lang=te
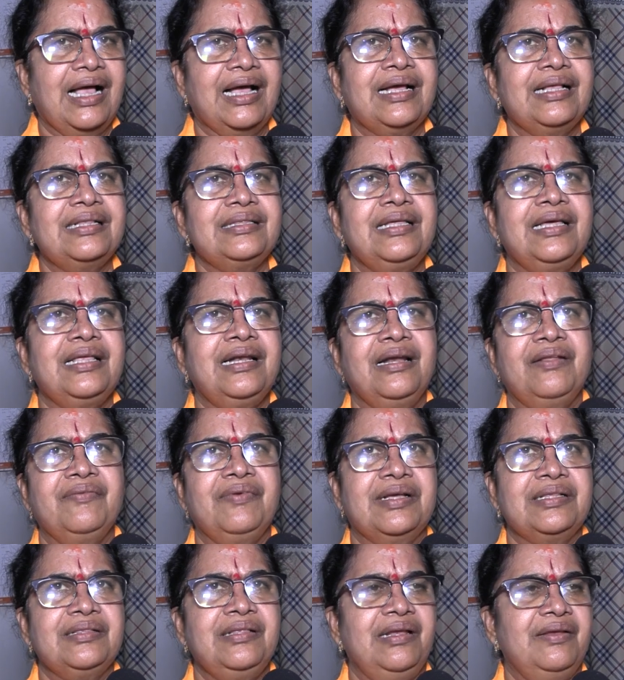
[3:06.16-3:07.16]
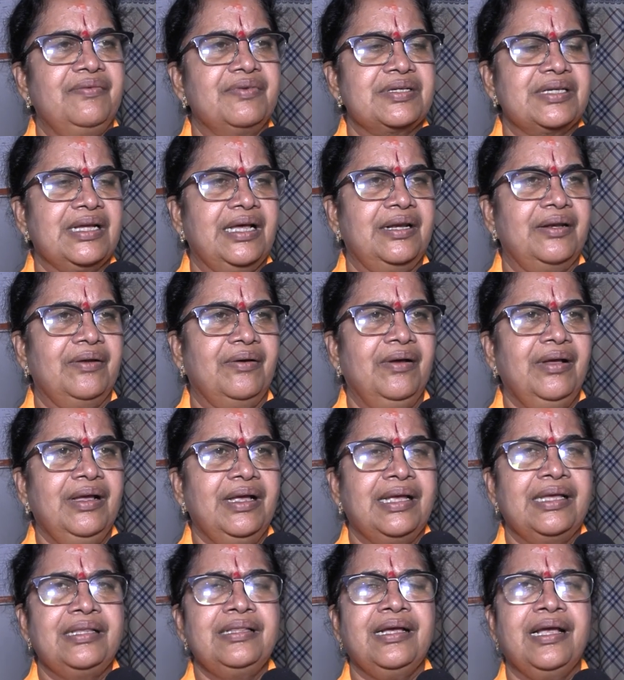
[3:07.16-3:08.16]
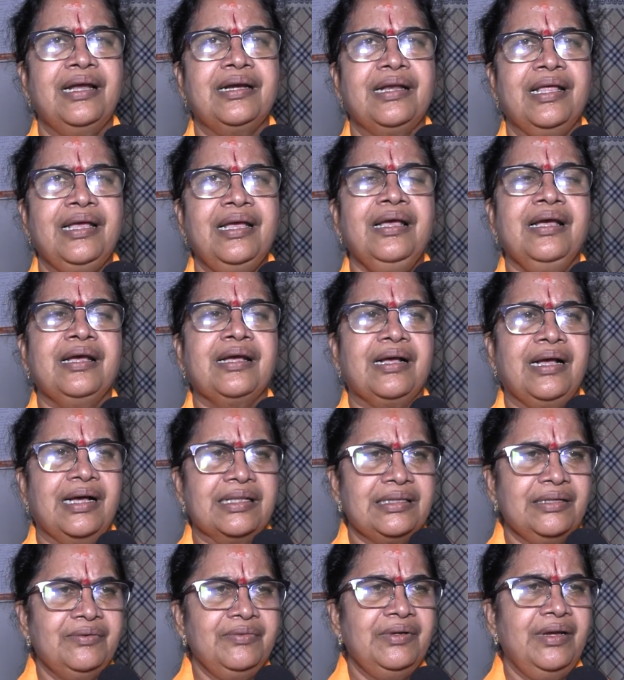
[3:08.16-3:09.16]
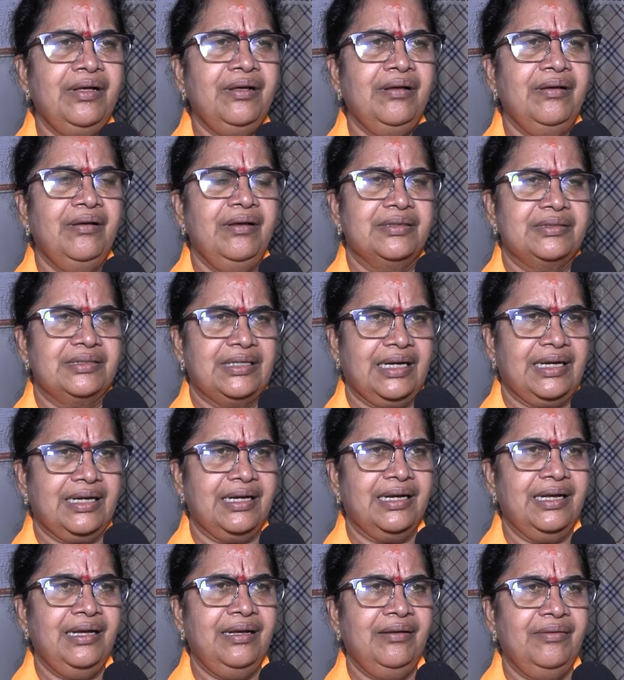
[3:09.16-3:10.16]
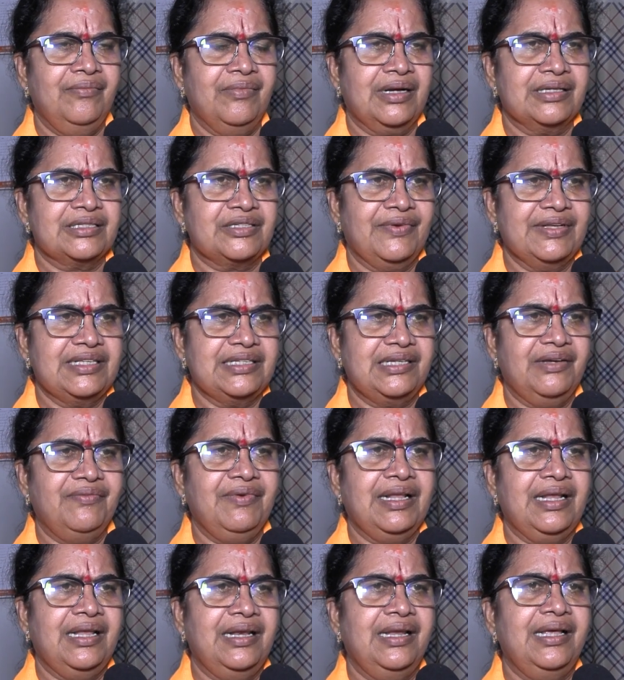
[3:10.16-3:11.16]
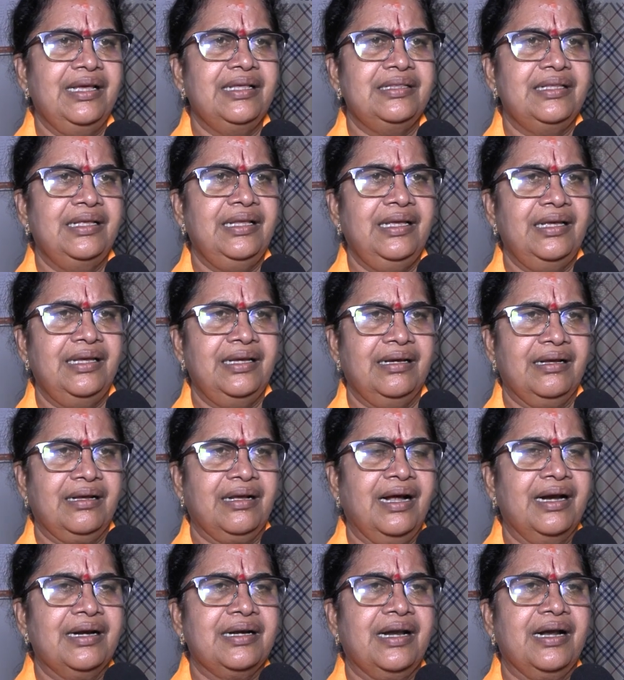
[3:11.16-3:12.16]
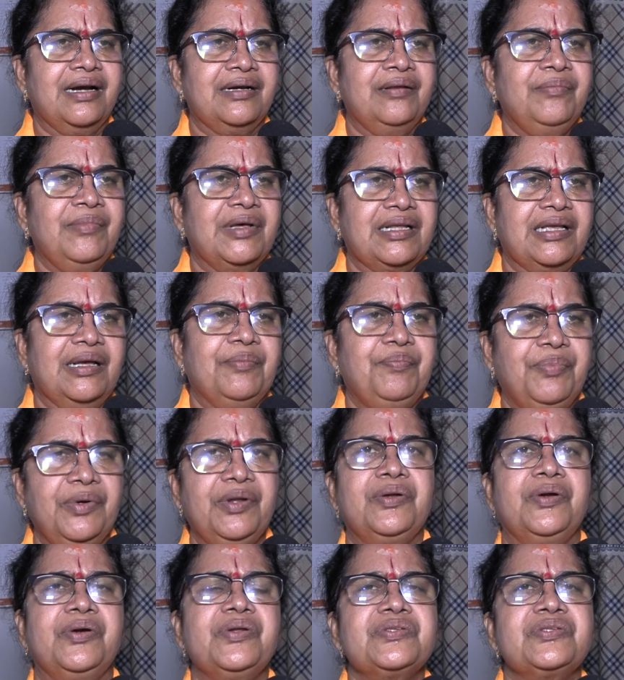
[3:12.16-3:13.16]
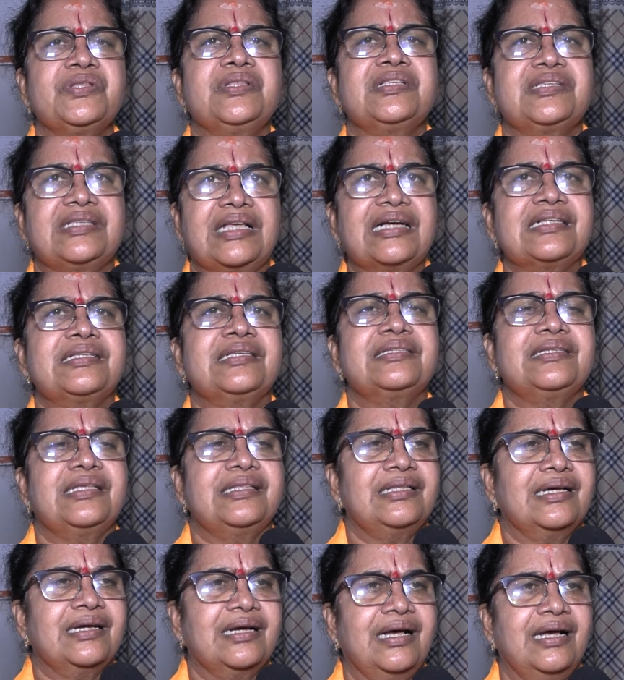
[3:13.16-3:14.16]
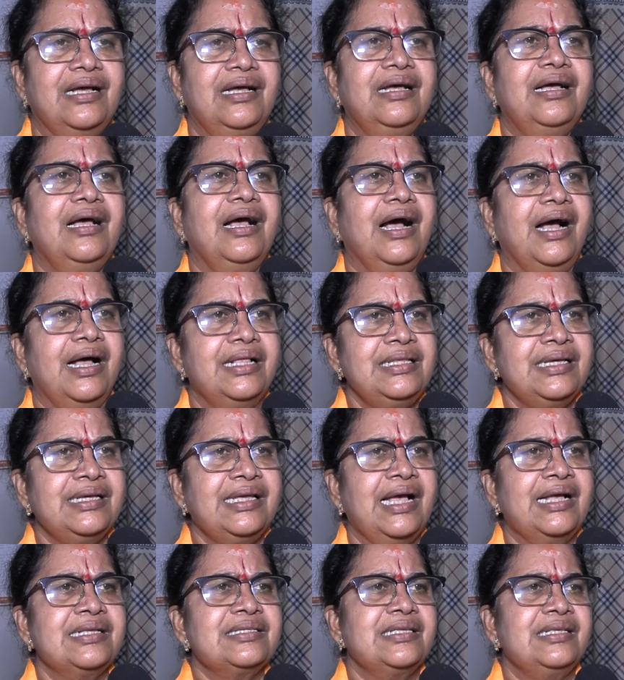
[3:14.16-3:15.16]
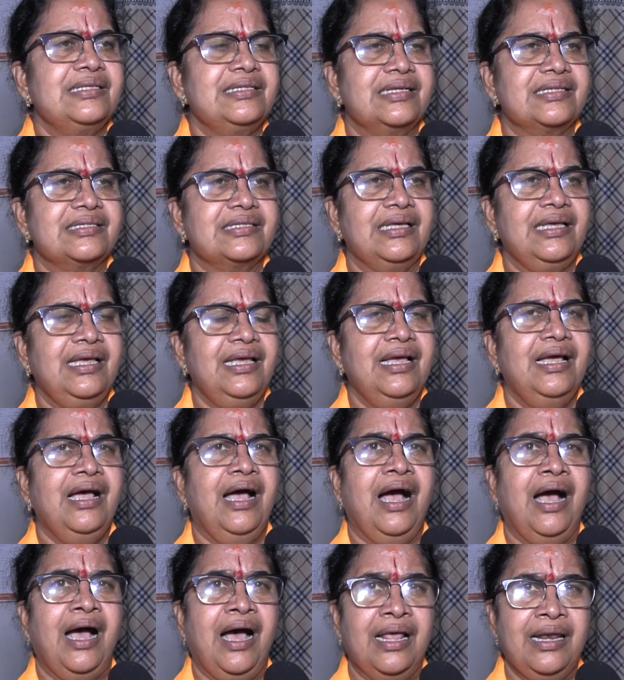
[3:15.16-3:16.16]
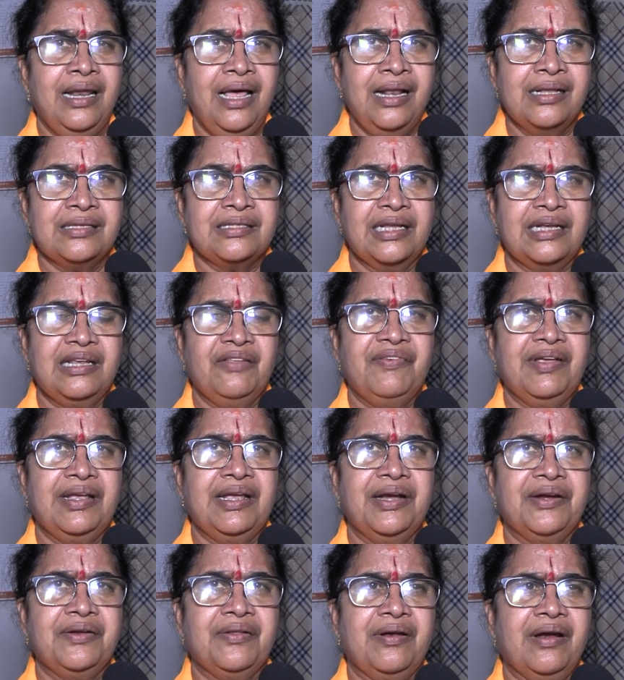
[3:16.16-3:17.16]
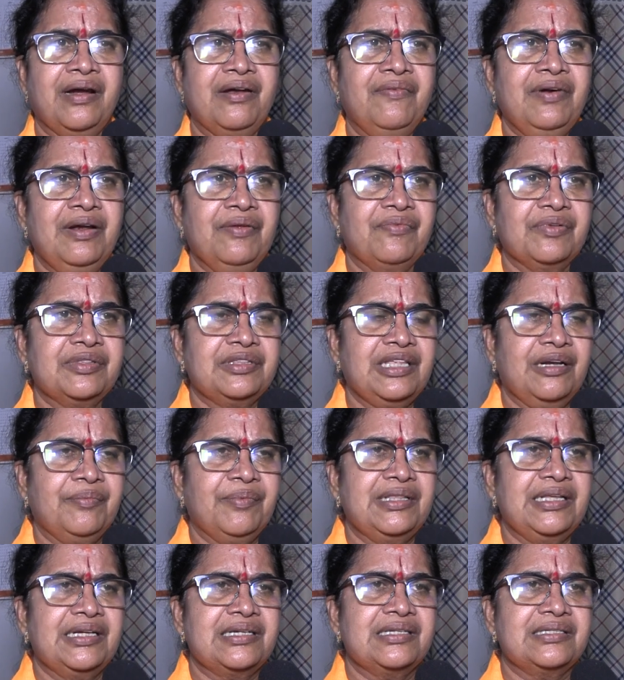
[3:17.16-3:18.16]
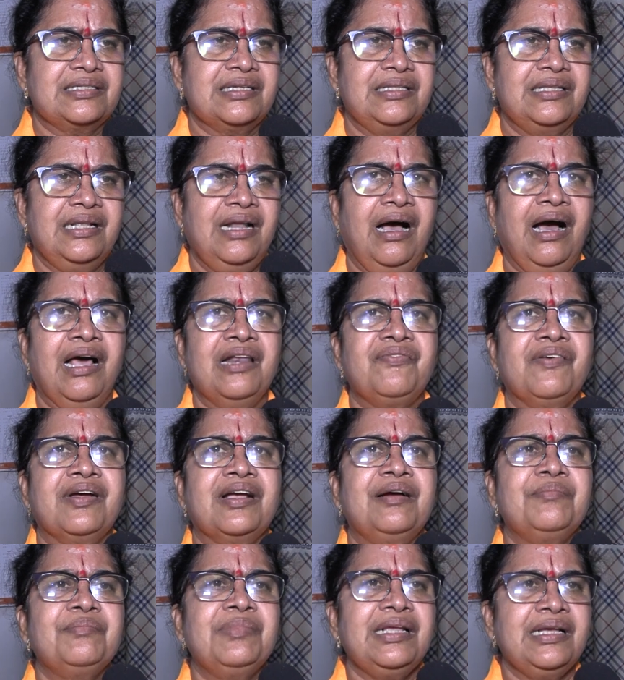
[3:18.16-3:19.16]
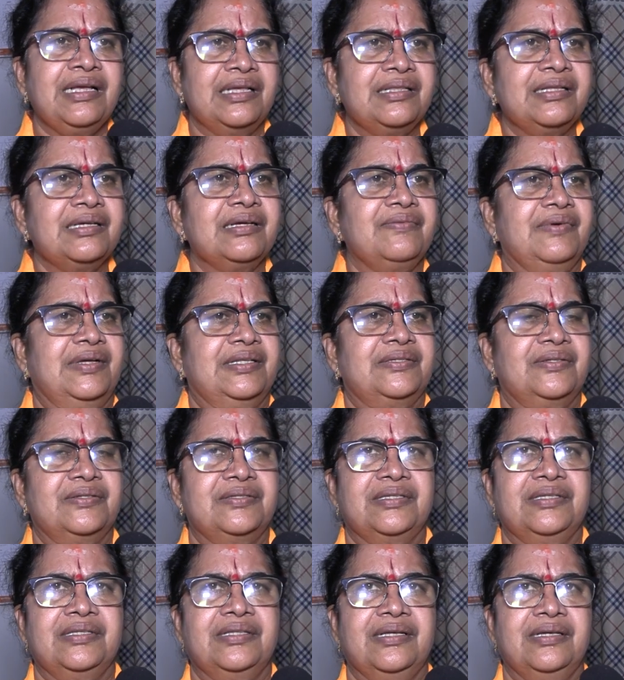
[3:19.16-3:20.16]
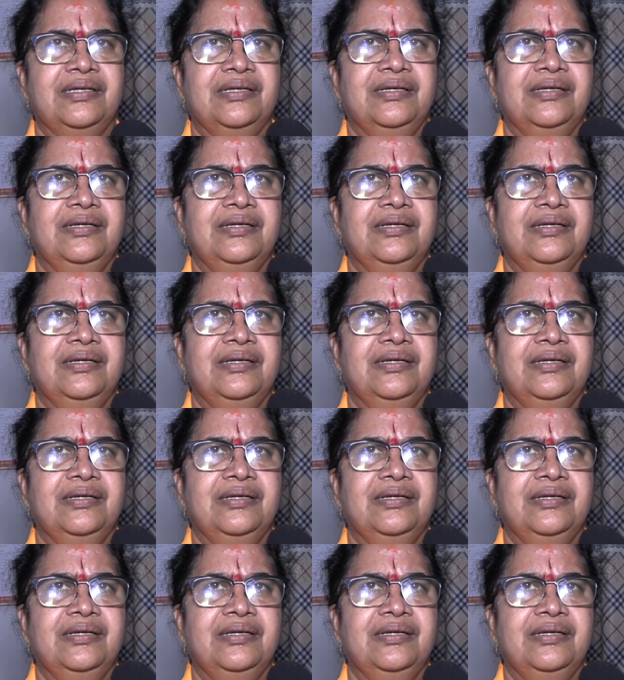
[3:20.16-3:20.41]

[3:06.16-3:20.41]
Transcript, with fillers: కాకలు తీరిన వ్యక్తులు ఈ విషయాల్లో ఎందుకంటే గతంలో చక్కగా ఒక స్వచ్ఛమైన నేతి కాంట్రాక్ట్ మనకి ఎప్పుడు నడుస్తుంది సహజ సిద్ధంగా అది క్యాన్సిల్ చేసి హలాల్ సర్టిఫికేట్ ఉన్నటువంటి ఉత్తరప్రదేశ్కి చెందిన ఆల్ఫా కంపెనీకి ఎందుకు ఇవ్వాల్సి వచ్చింది